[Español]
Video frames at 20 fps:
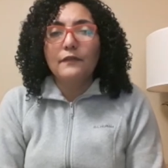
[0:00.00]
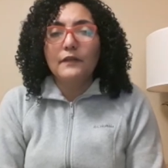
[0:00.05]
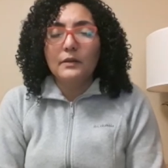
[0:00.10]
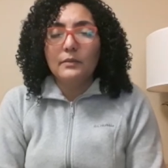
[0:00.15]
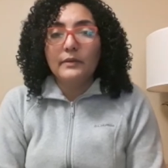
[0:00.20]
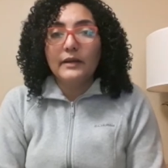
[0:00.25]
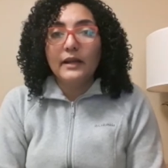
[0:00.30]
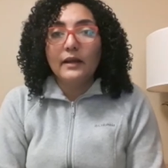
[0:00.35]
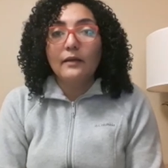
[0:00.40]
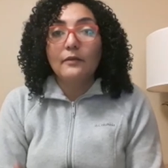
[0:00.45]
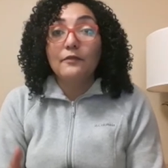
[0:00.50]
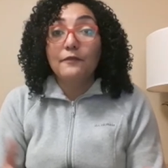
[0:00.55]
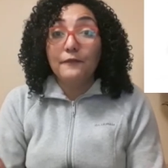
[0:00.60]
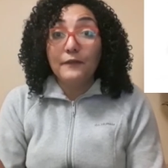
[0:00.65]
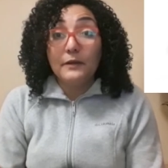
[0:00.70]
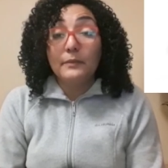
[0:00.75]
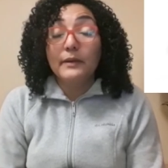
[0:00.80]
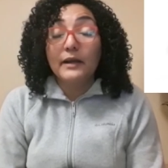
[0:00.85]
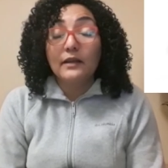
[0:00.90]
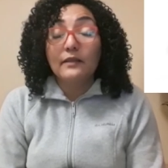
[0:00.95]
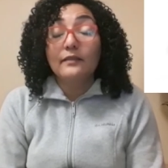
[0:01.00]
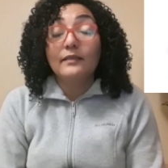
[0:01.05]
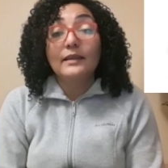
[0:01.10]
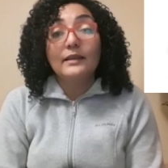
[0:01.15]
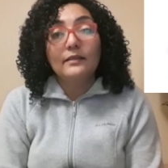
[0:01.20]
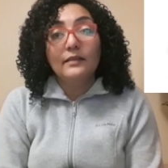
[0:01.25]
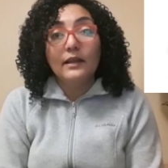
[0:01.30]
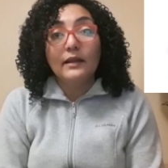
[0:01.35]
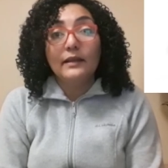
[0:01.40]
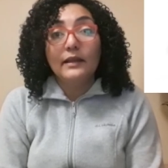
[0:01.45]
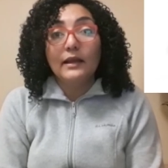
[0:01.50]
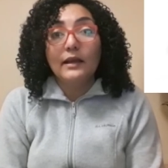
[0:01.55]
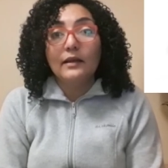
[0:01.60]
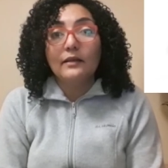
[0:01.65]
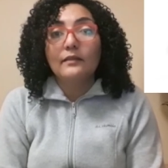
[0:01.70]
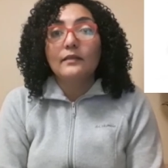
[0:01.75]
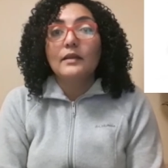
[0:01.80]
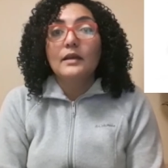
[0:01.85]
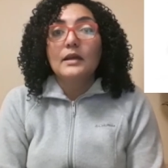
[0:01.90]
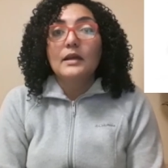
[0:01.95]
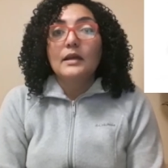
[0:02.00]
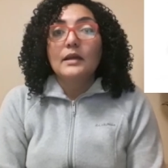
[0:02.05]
fibras sintéticas